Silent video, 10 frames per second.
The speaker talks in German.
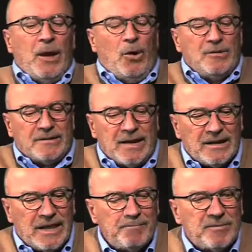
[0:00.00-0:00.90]
Und
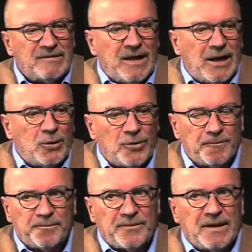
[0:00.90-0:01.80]
dann gibt es ja auch
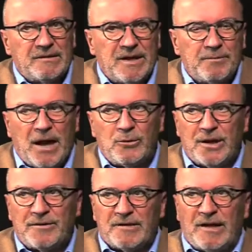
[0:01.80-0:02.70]
es gibt auch
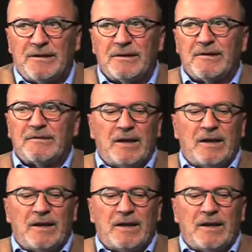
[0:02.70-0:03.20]
noch etwas anderes.